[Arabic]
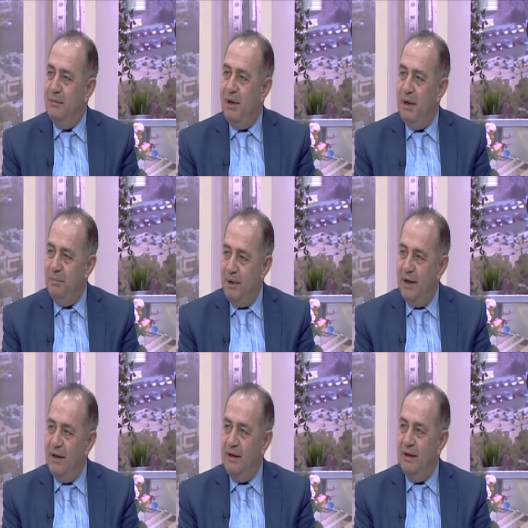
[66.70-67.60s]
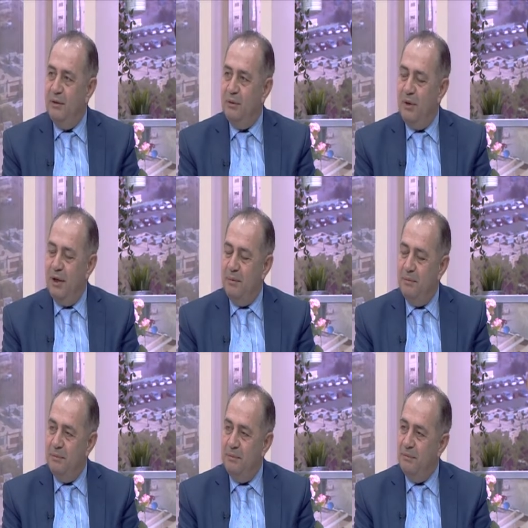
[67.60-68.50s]
المحبة العالية وكل
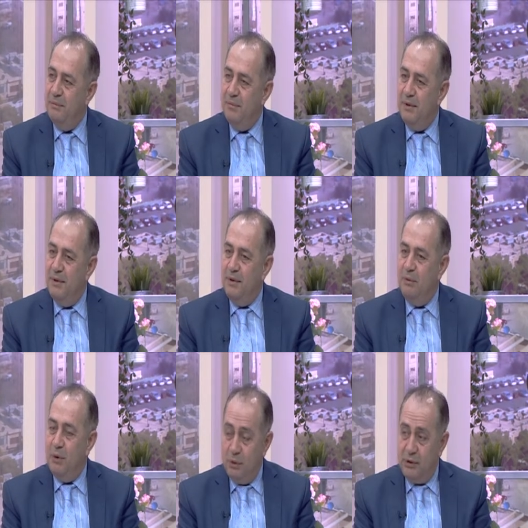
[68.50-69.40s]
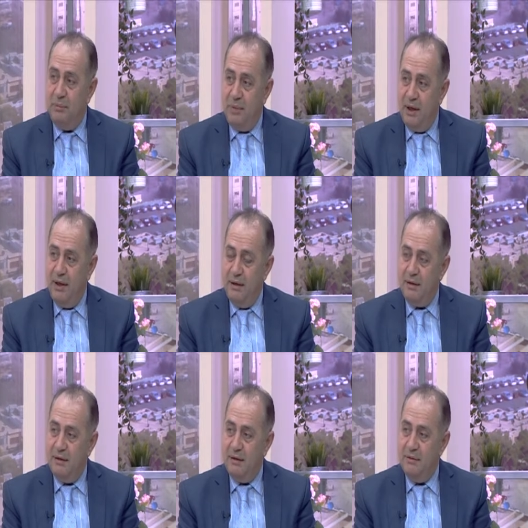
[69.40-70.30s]
عام والوطن
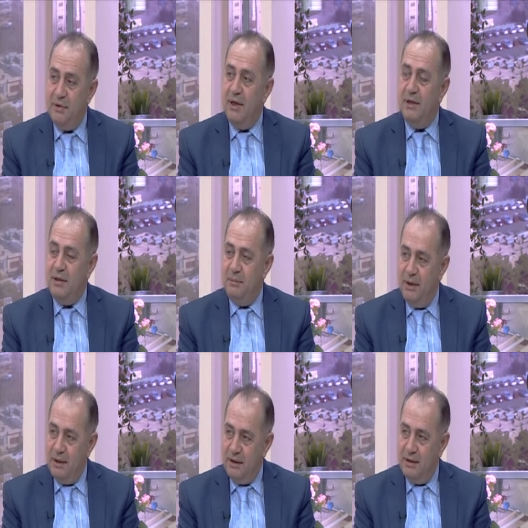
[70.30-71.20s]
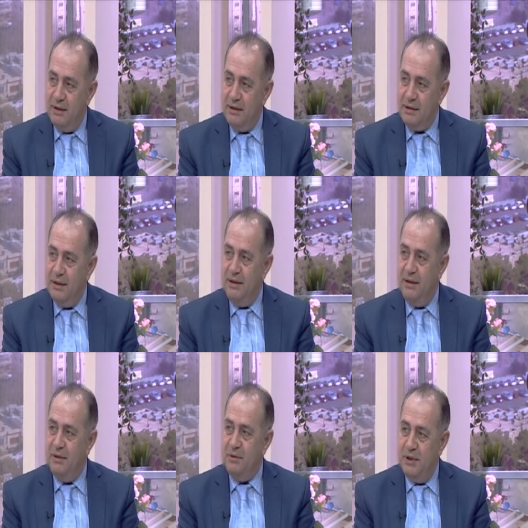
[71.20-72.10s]
بخير جلالة الملك
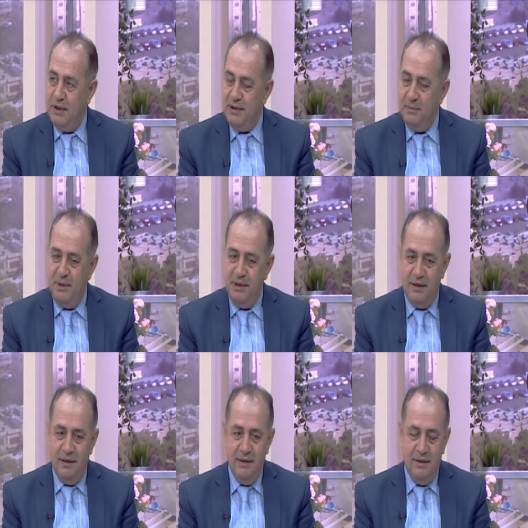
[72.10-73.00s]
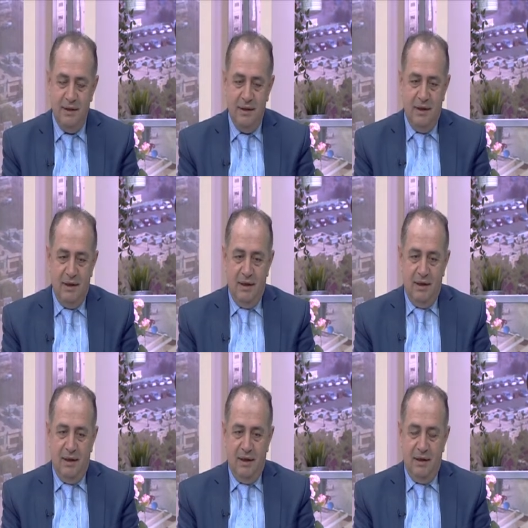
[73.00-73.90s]
سيدنا وجلالة الملكة
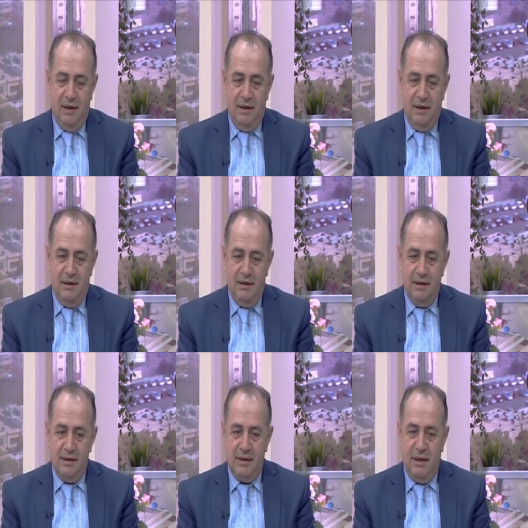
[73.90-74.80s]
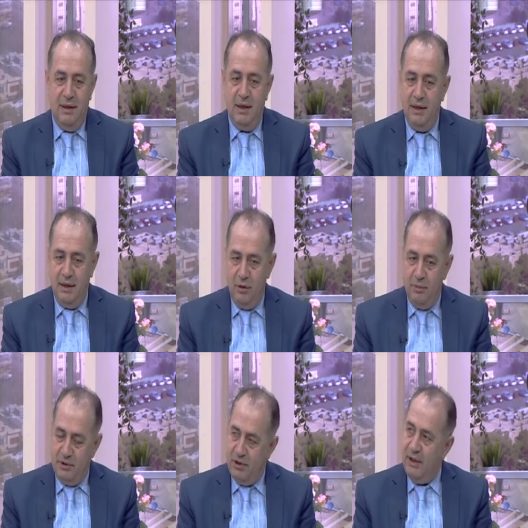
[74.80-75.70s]
آه، صحيح هذا
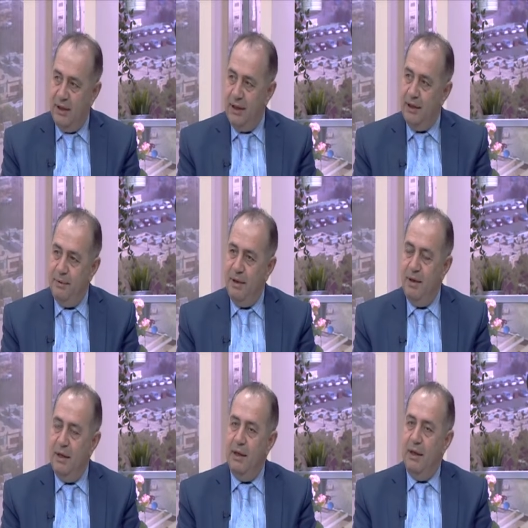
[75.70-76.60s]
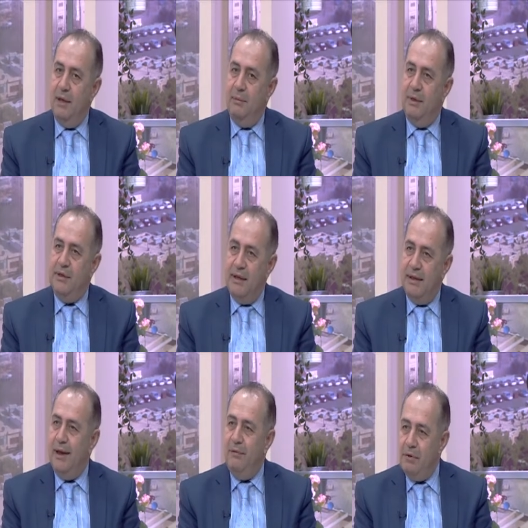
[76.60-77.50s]
يوم الشعر العالمي من
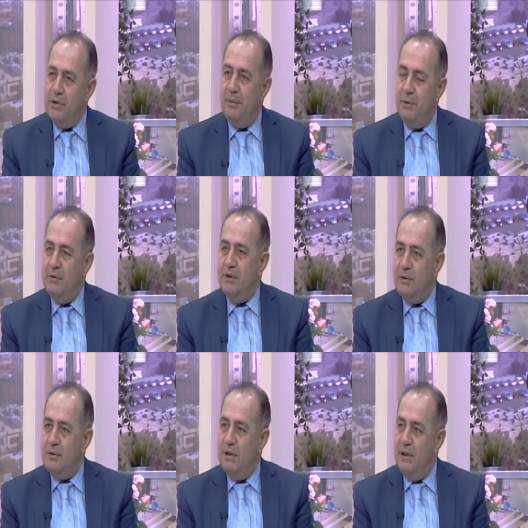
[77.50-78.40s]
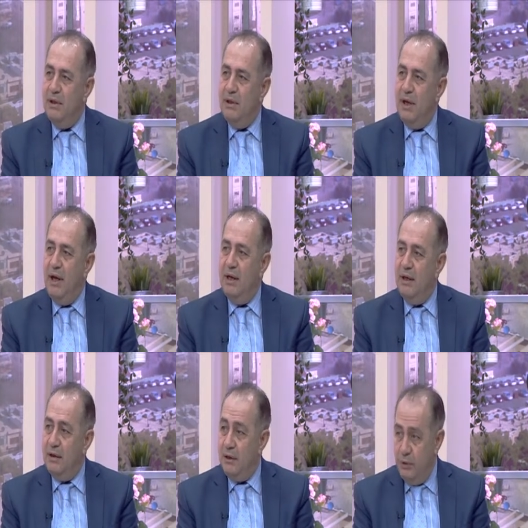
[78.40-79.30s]
سنة 1999
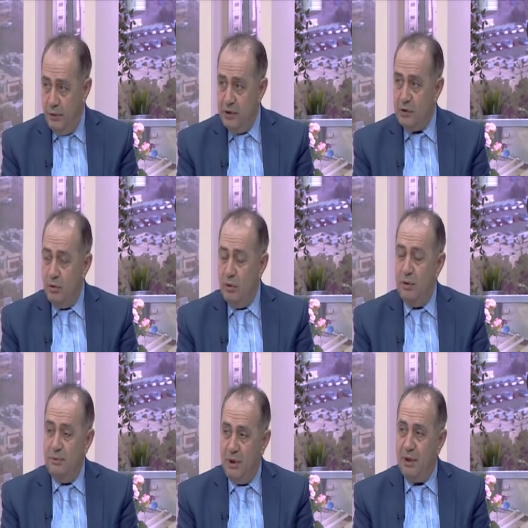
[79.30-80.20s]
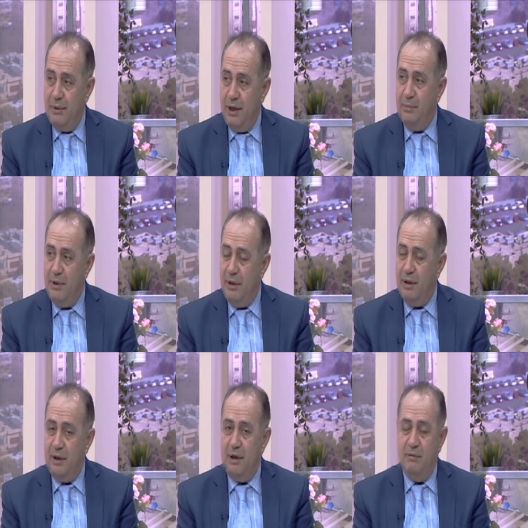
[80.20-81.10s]
أعلنت اليونسكو المنظمة العالمية
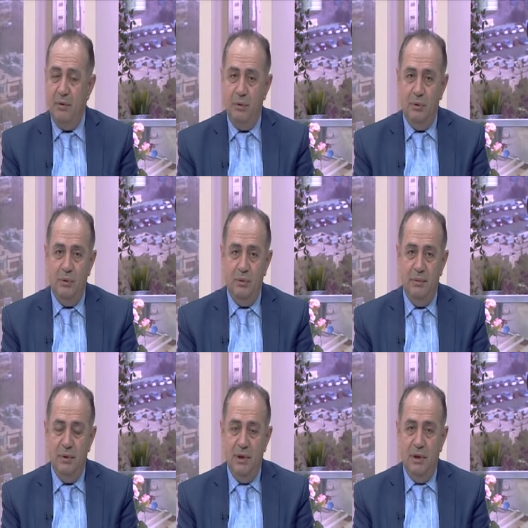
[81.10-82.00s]
للثقافة والعلوم